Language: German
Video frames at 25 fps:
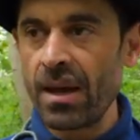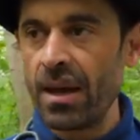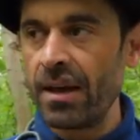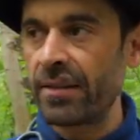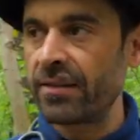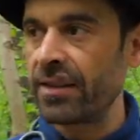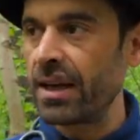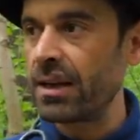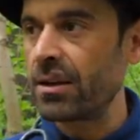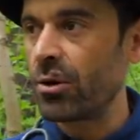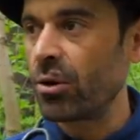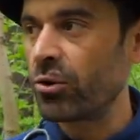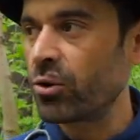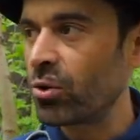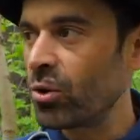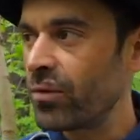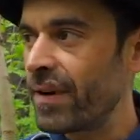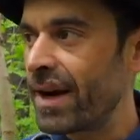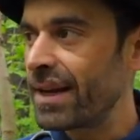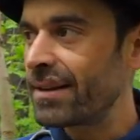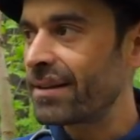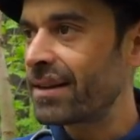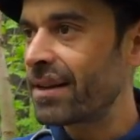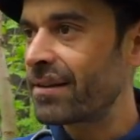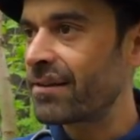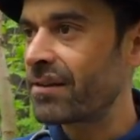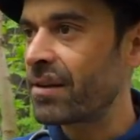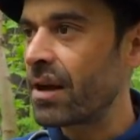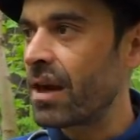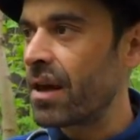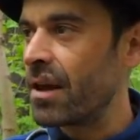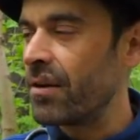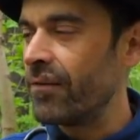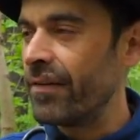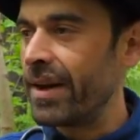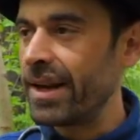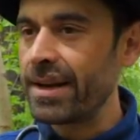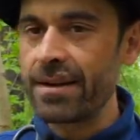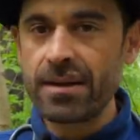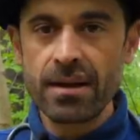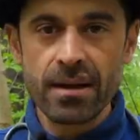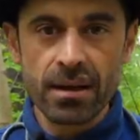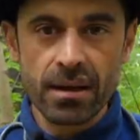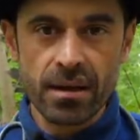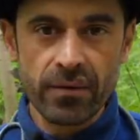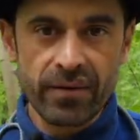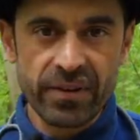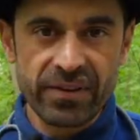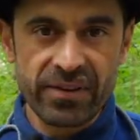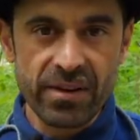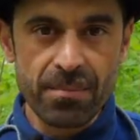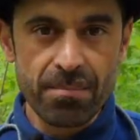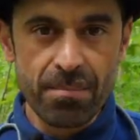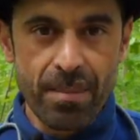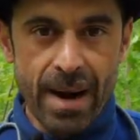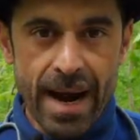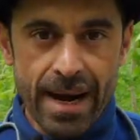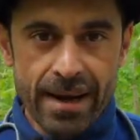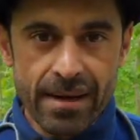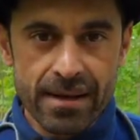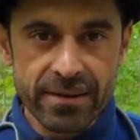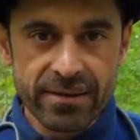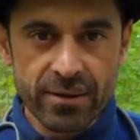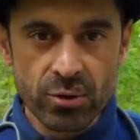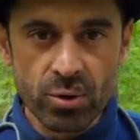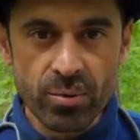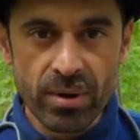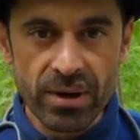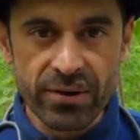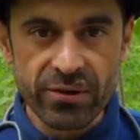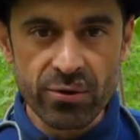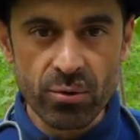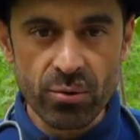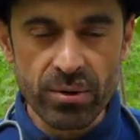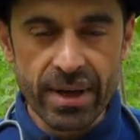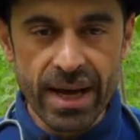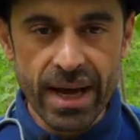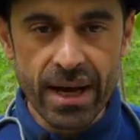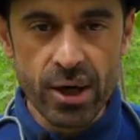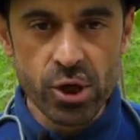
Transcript: Es geht auch so weit, dass wenn gewisse Mangelsituationen